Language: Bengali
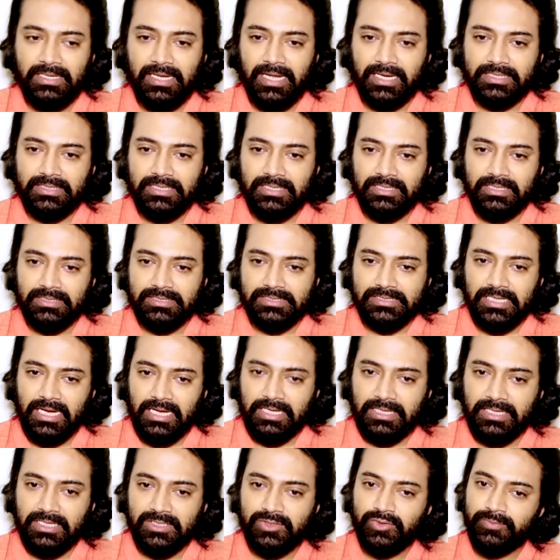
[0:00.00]
একটা
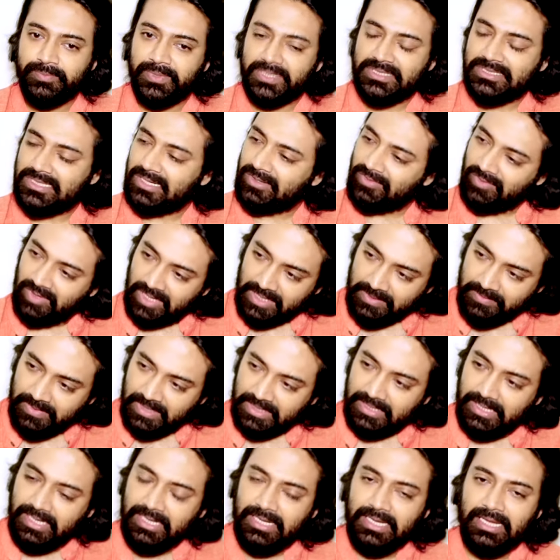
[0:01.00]
স্টারকে সুপারস্টার ওরাই
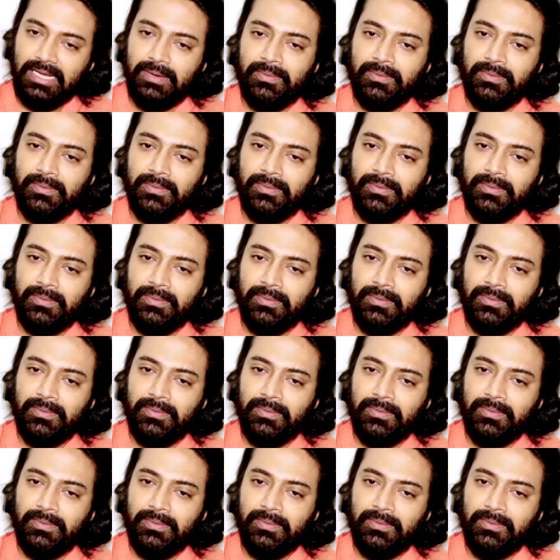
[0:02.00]
বানায়